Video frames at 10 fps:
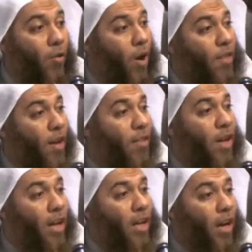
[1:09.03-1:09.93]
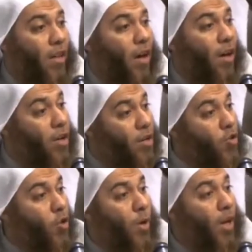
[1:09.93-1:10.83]
وهذا الذي عليه قضاء
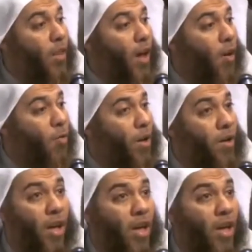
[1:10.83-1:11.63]
يصوم القضاء أولا